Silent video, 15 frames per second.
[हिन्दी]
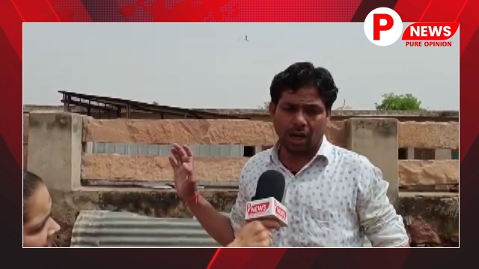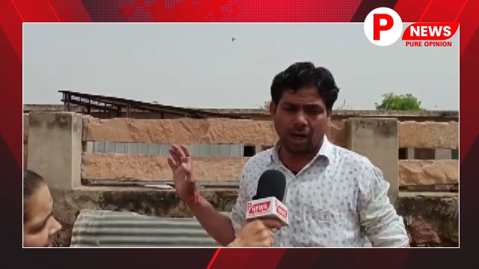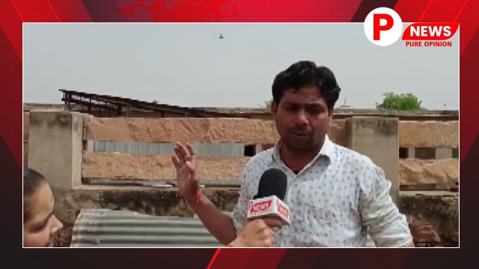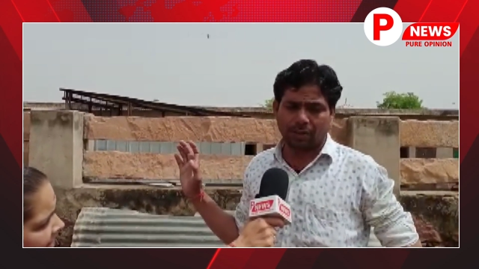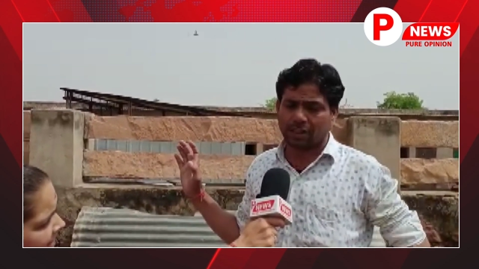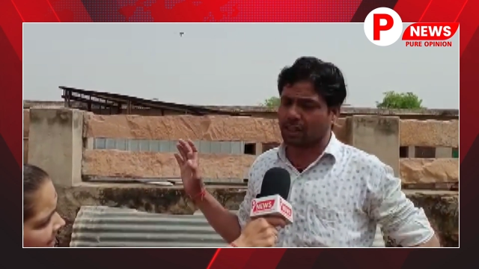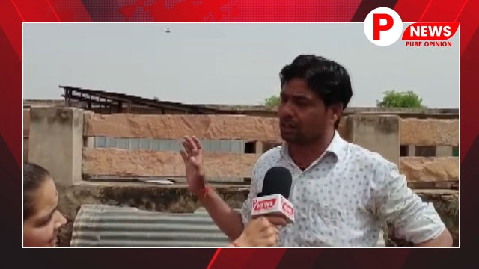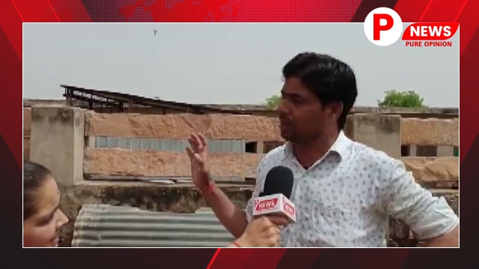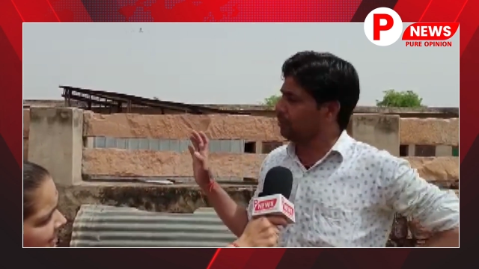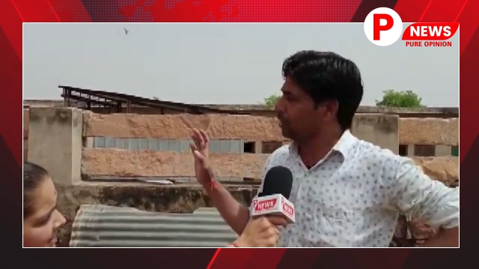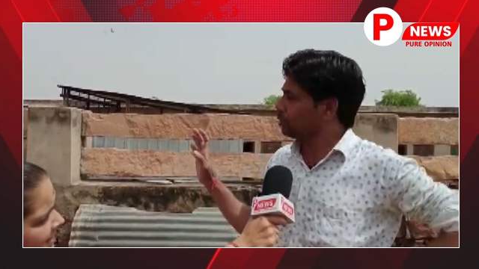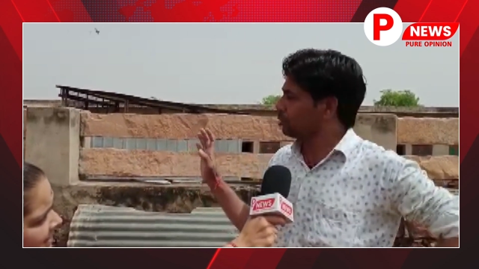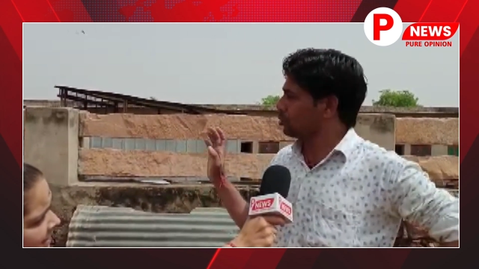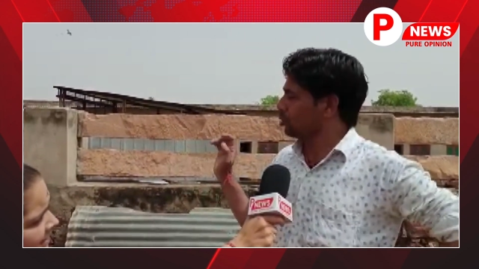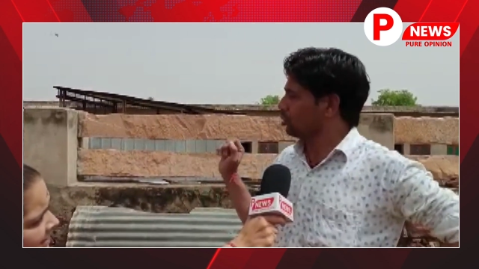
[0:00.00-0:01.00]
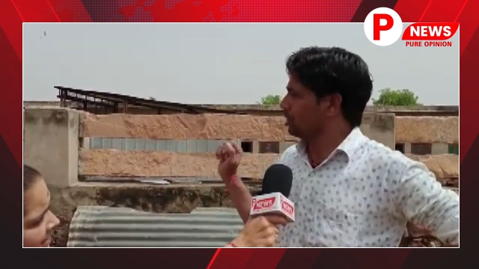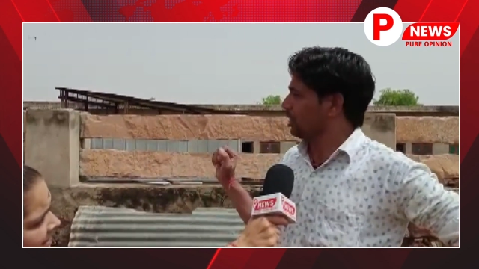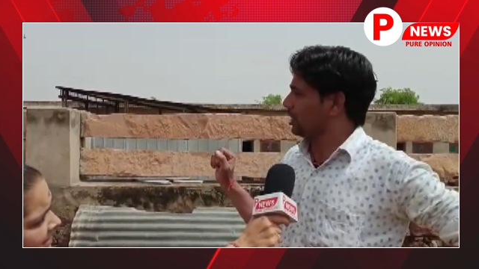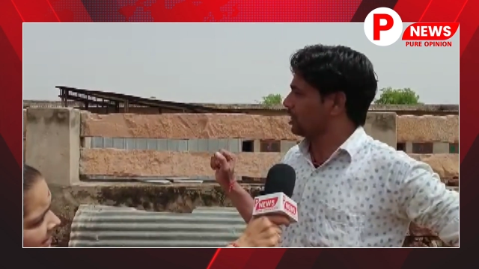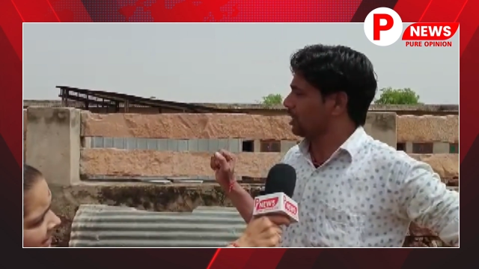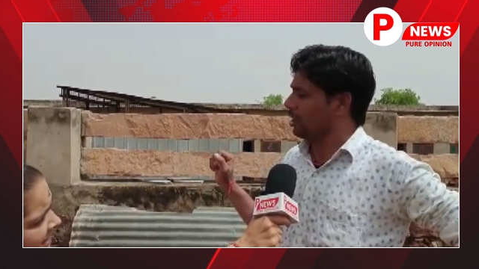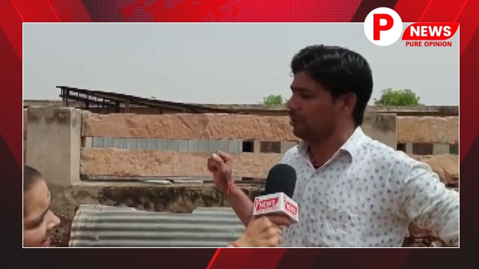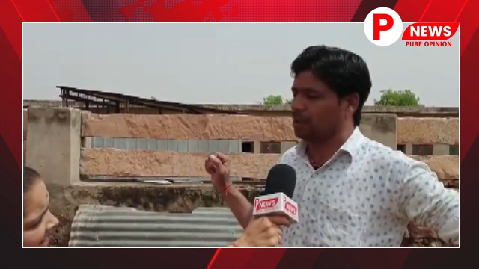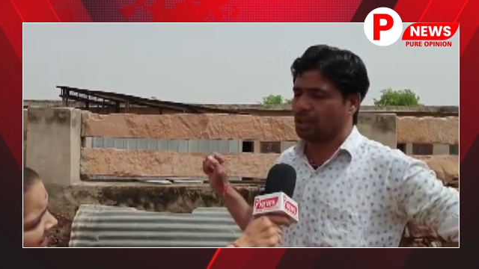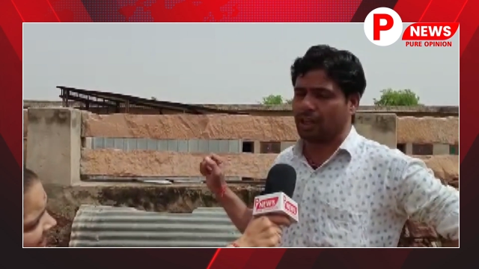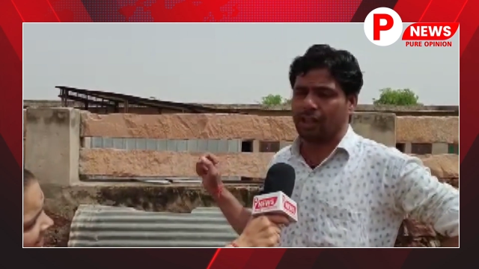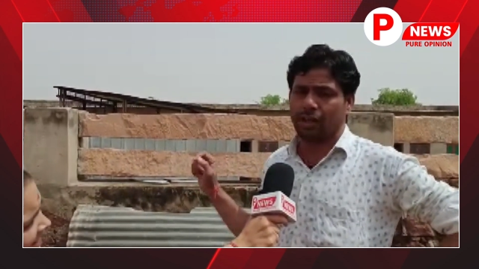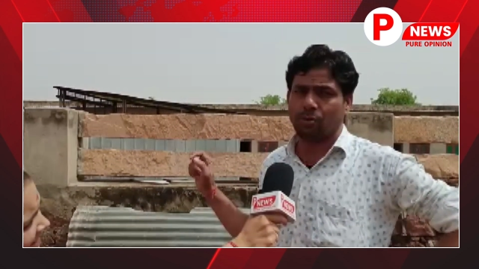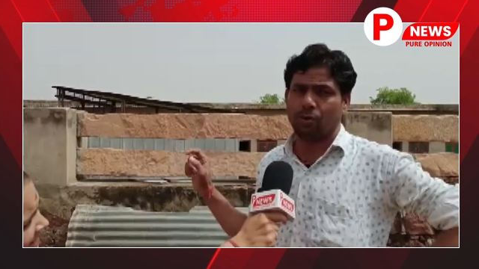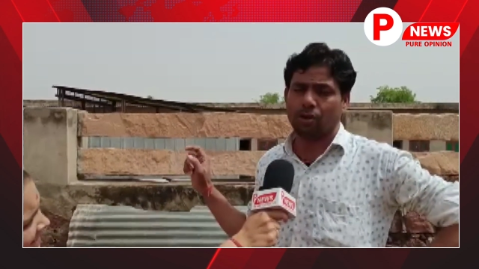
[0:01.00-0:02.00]
आवश्यकता महसूस होती है एक टावर के
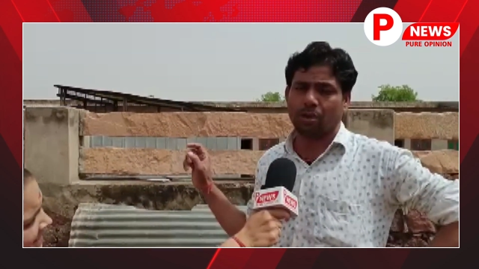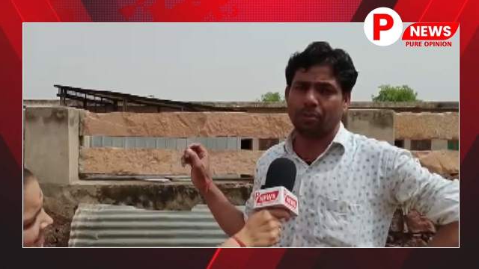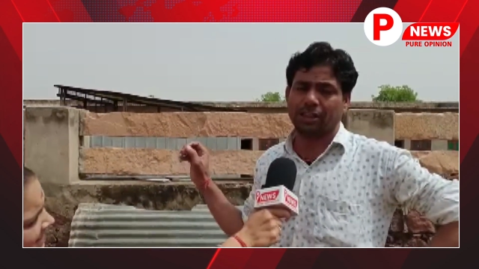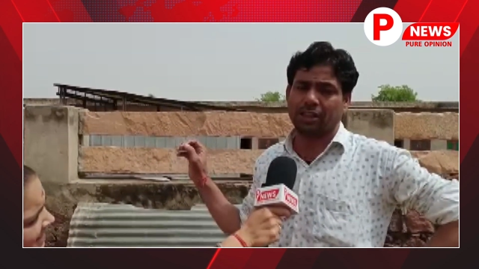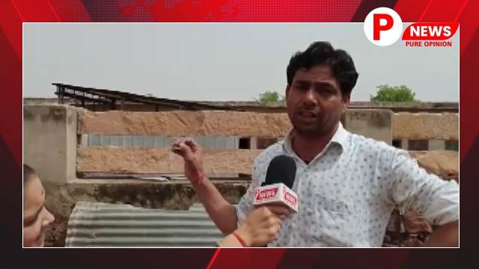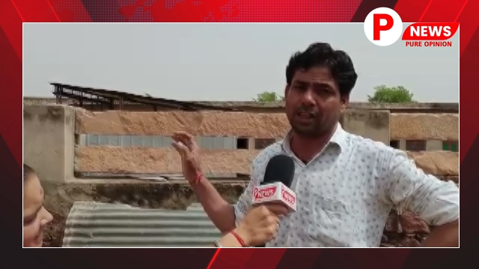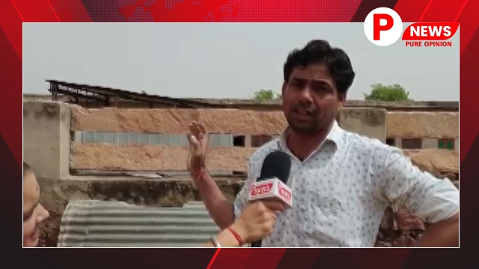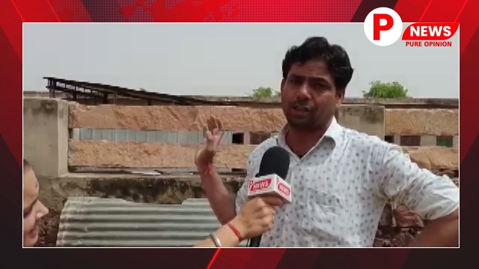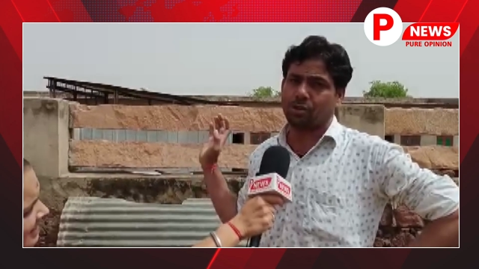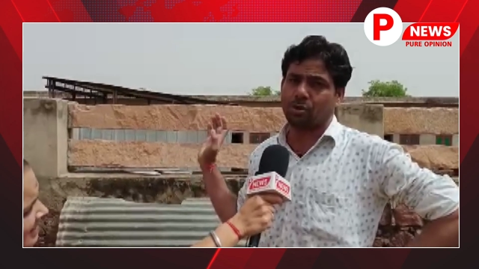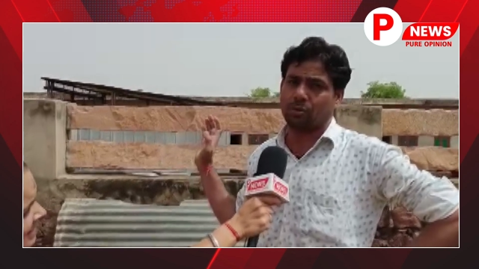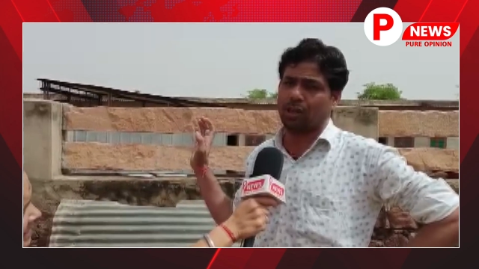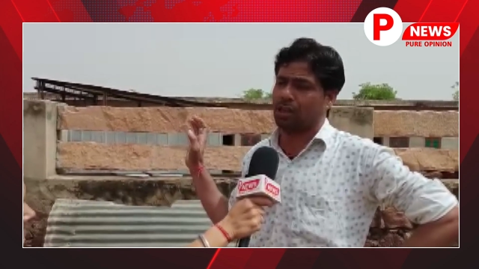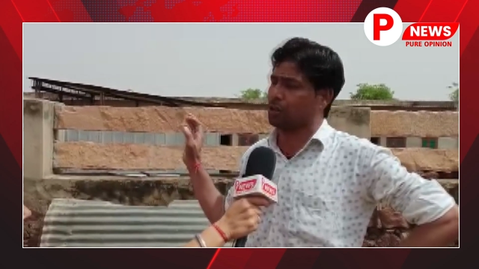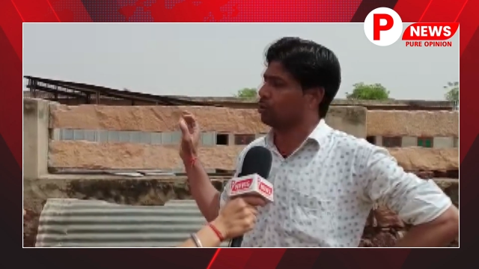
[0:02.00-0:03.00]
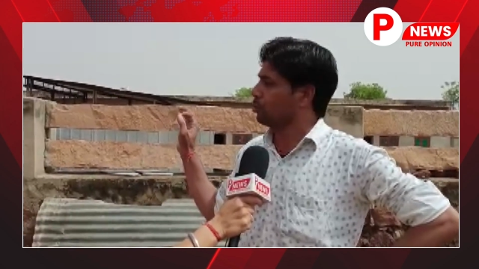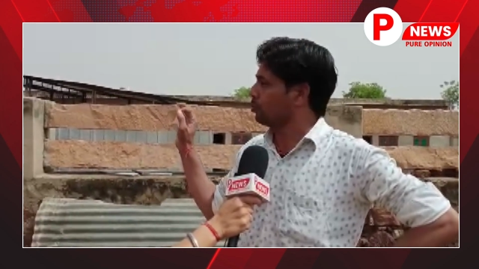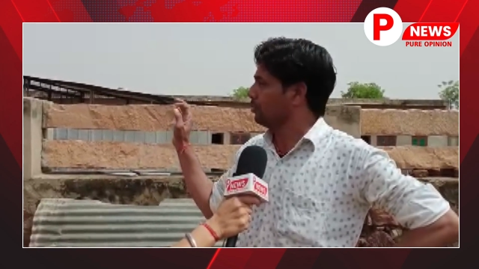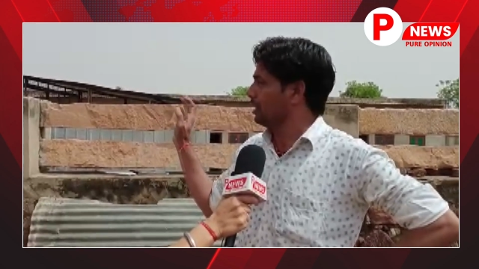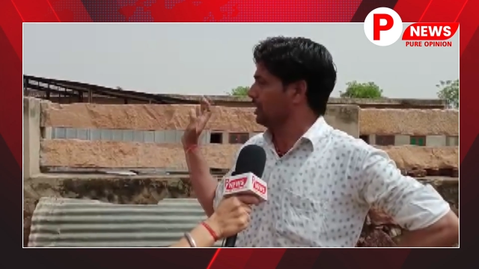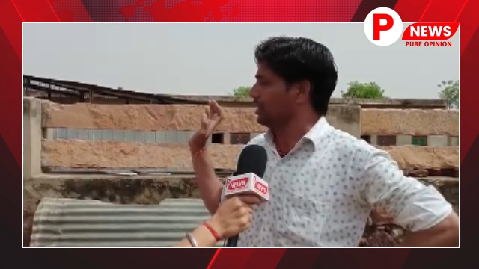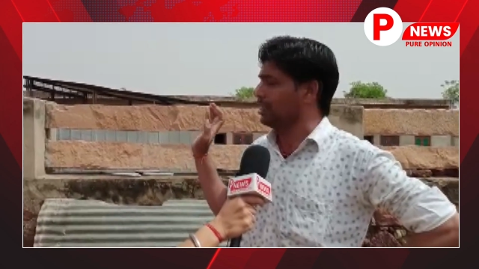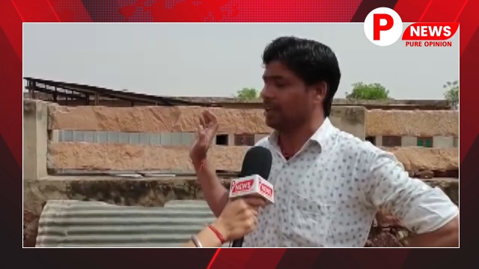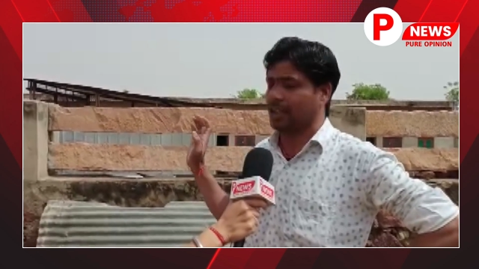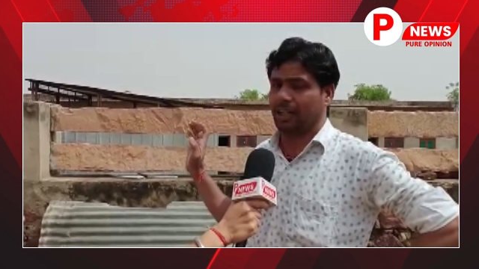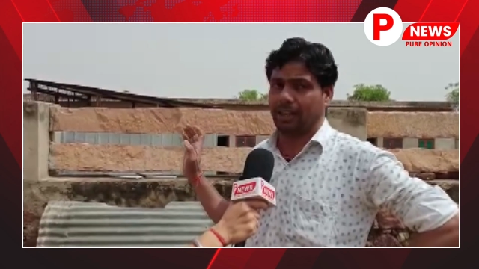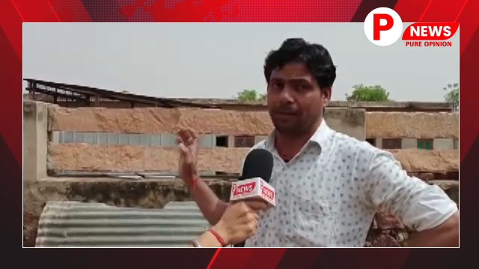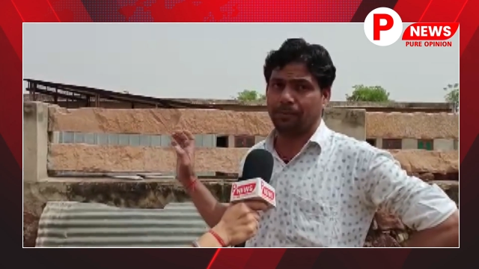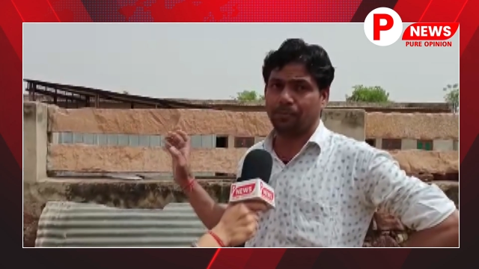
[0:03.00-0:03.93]
लिए वो कभी सरकारी सुविधा के रूप में नहीं देखा है